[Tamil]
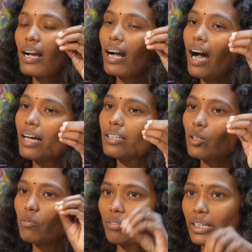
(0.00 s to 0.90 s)

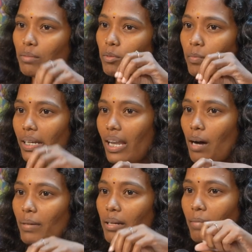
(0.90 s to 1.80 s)
காதலும் வீரமும்
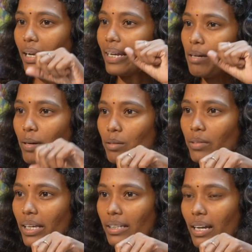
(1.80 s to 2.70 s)
இல்லாமல் நம்மளால் என்ன பண்ண
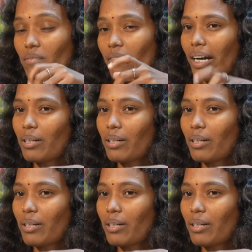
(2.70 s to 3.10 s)
முடியாதுன்னா வாழ